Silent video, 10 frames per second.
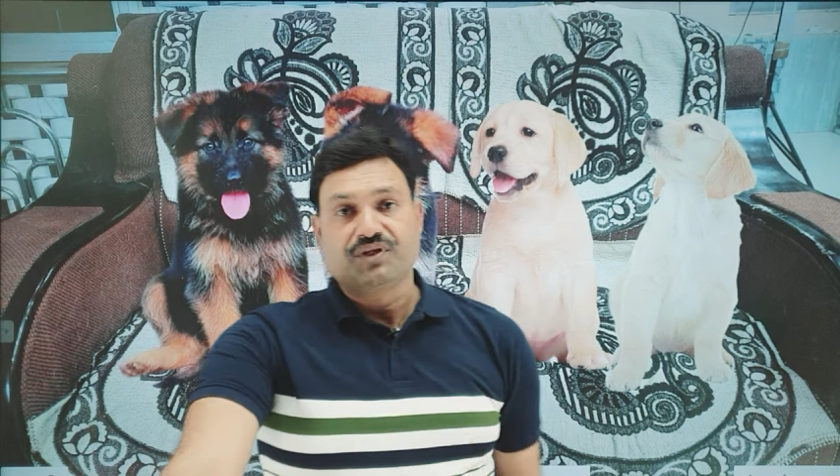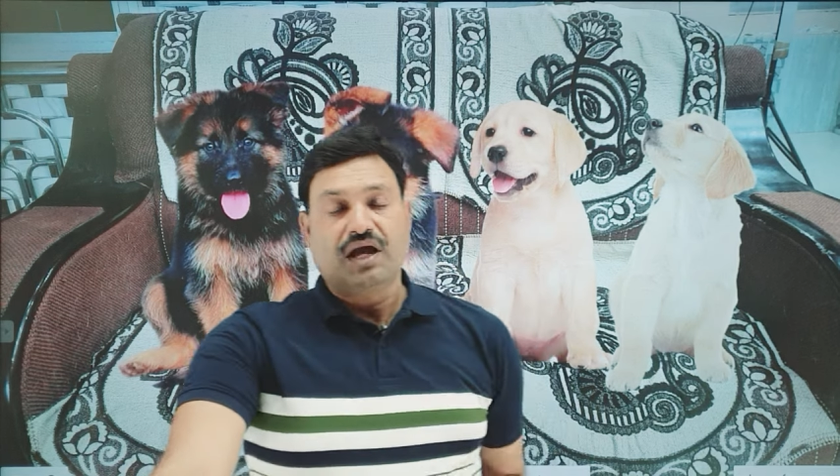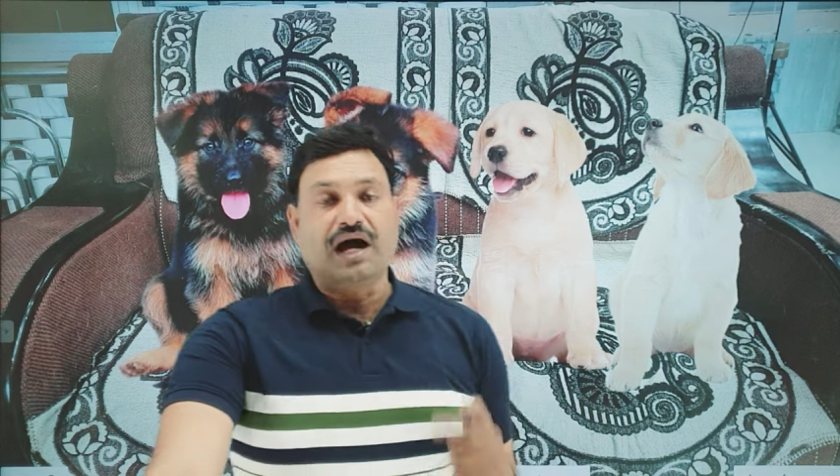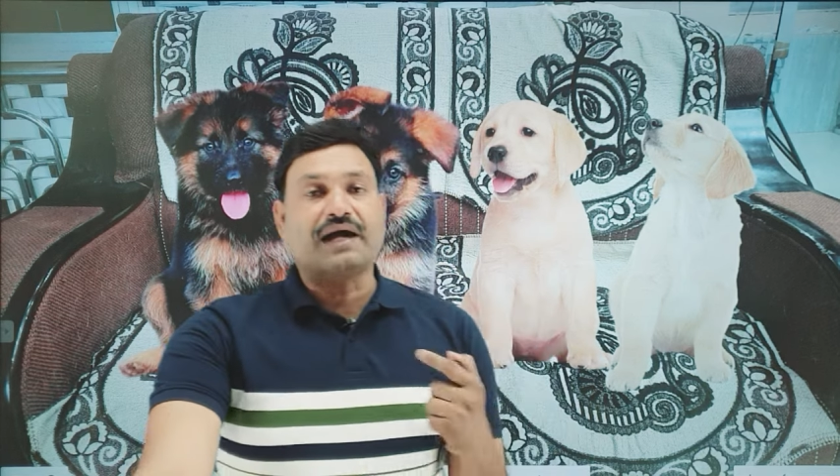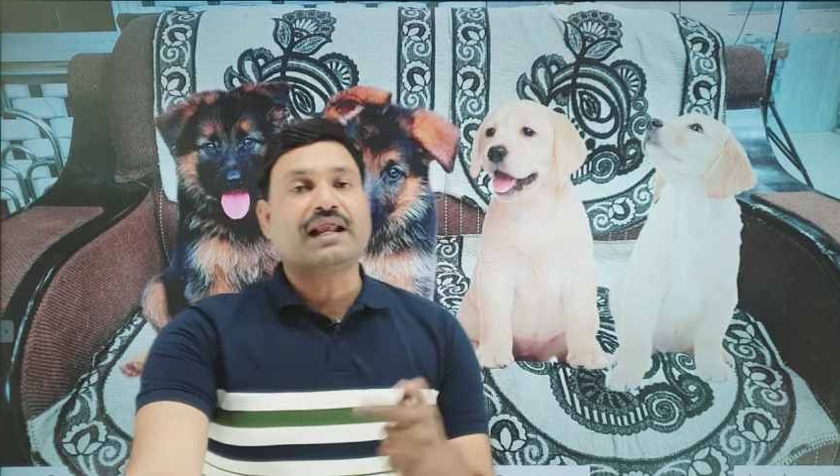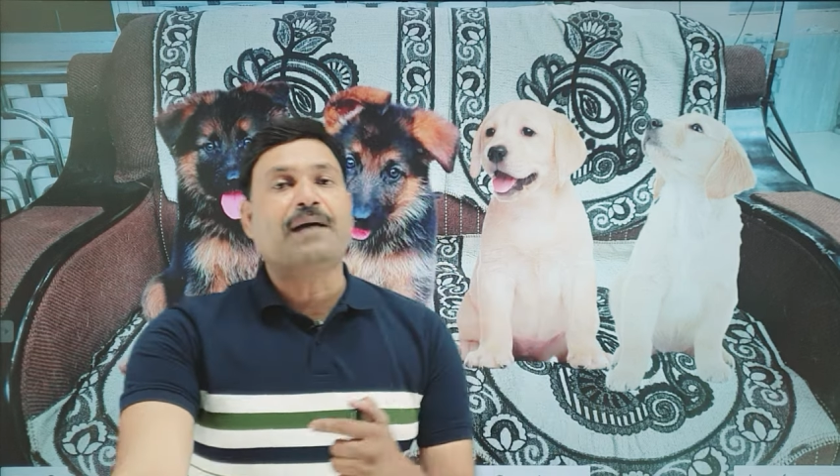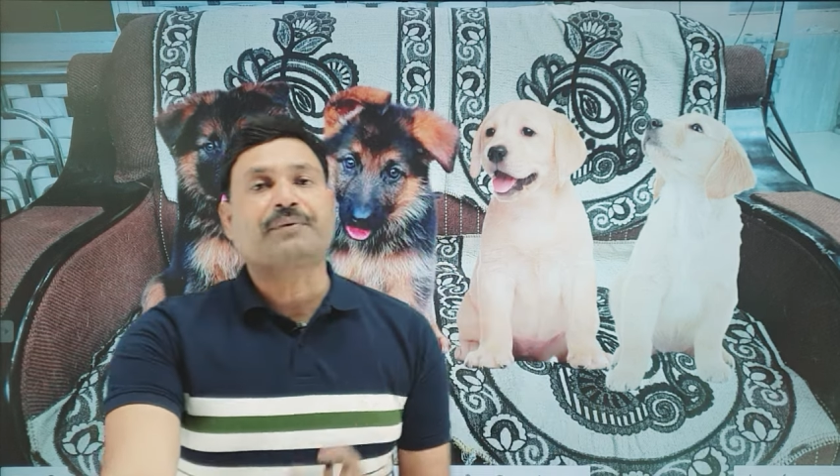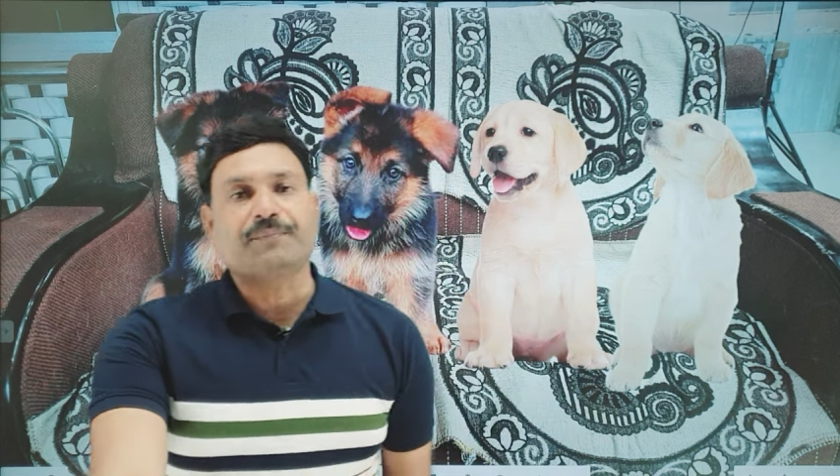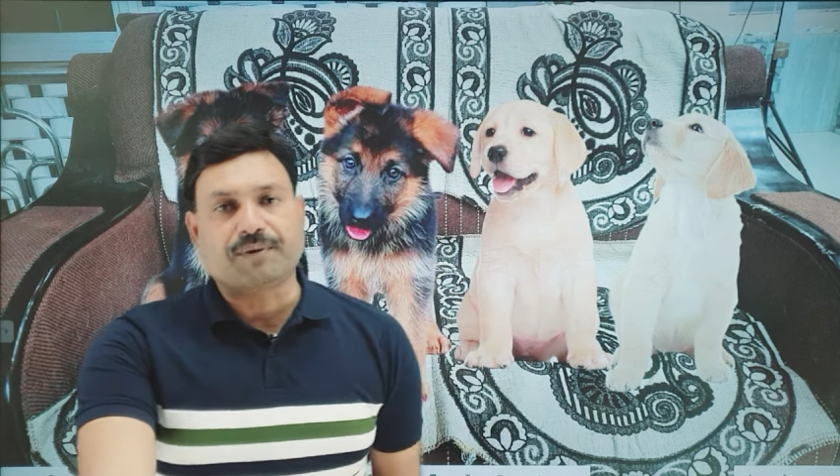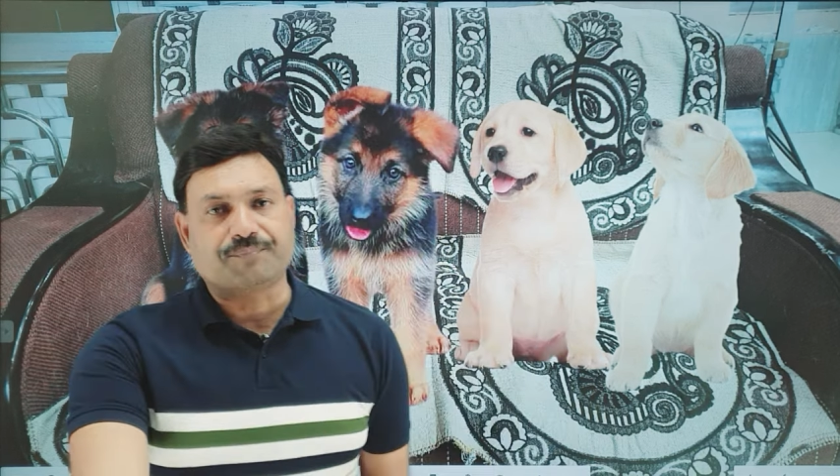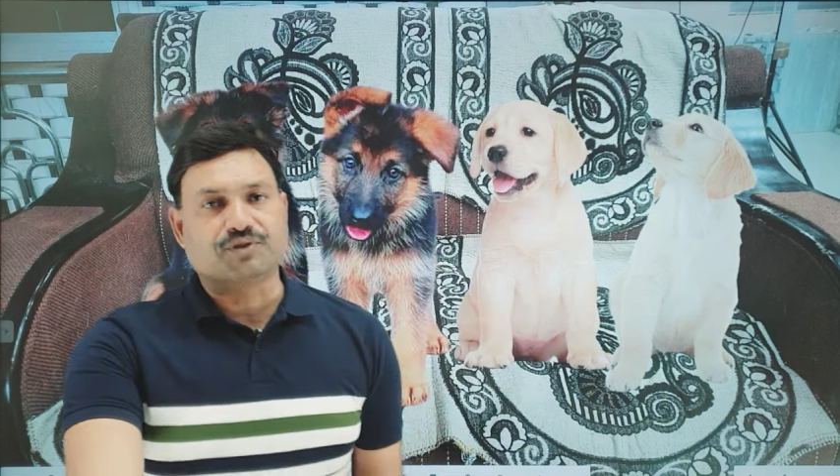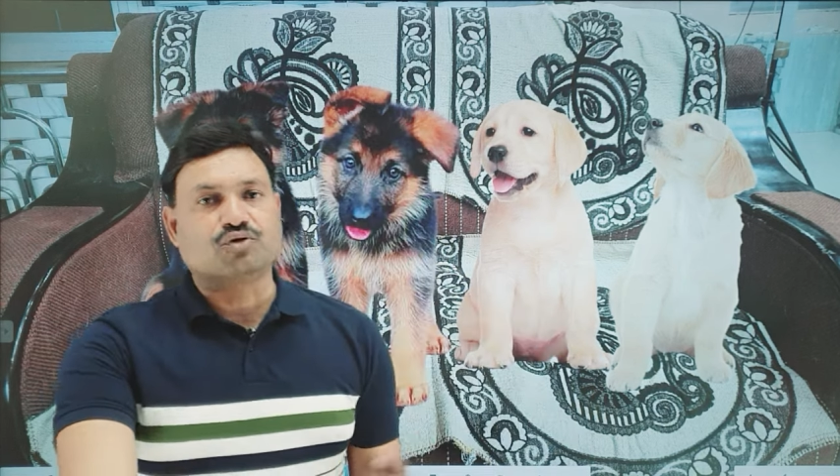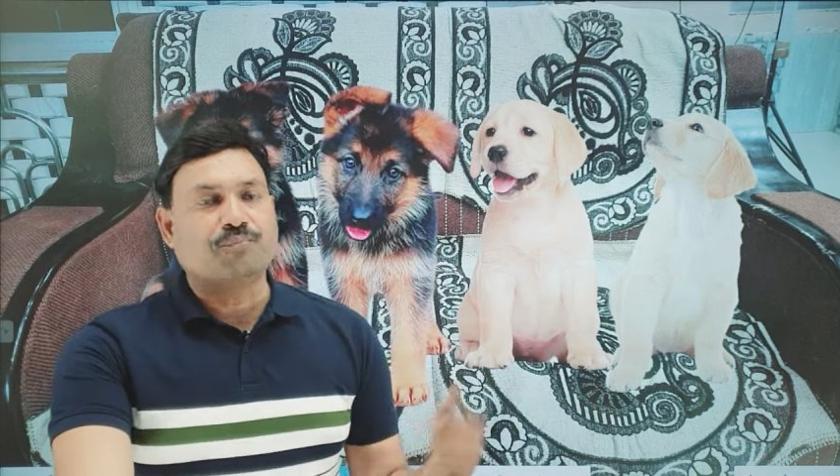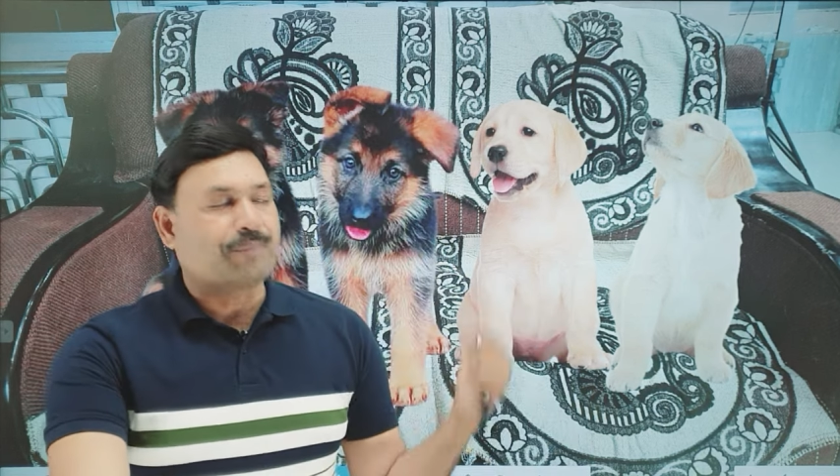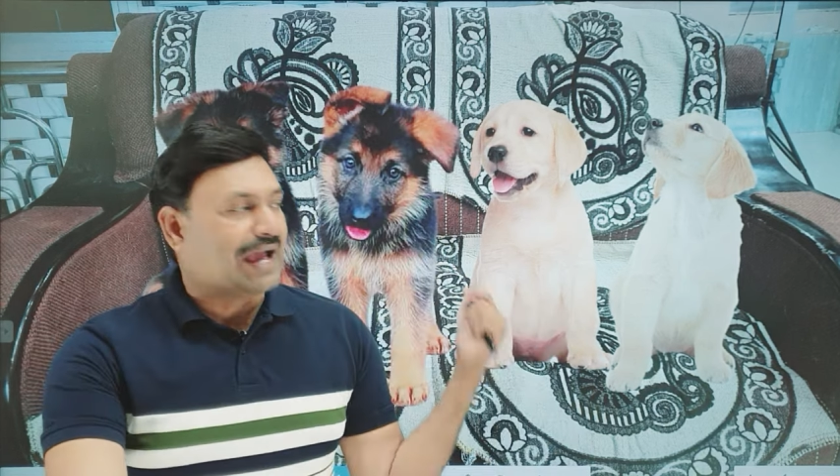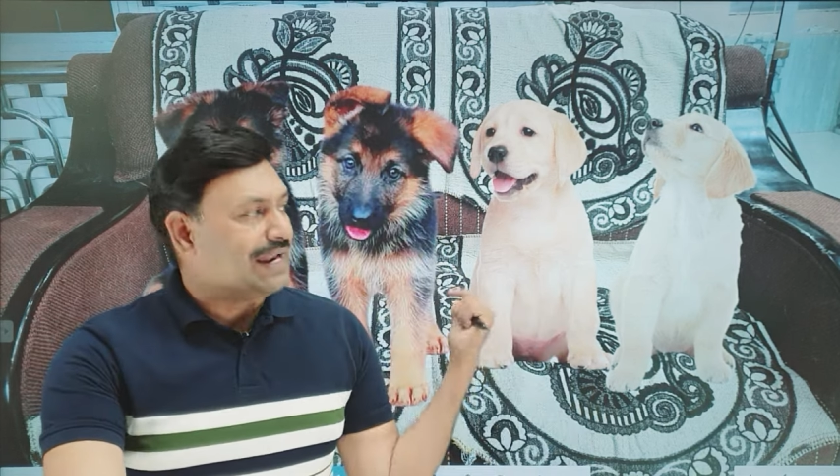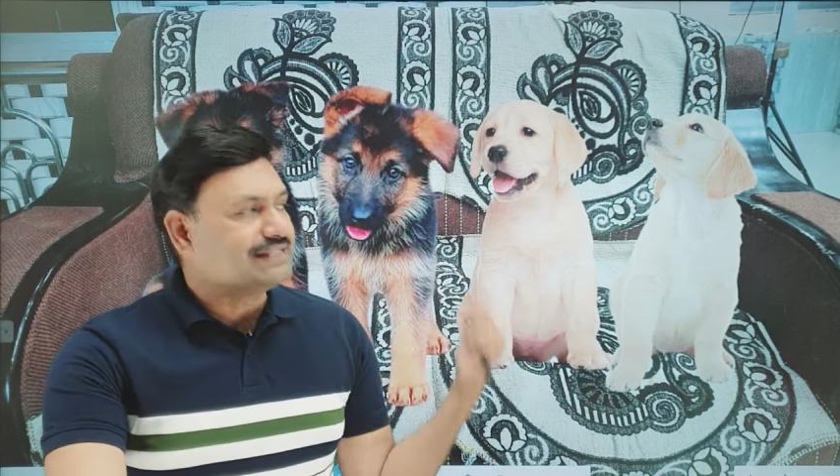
अगर आपके पप्पी को पहले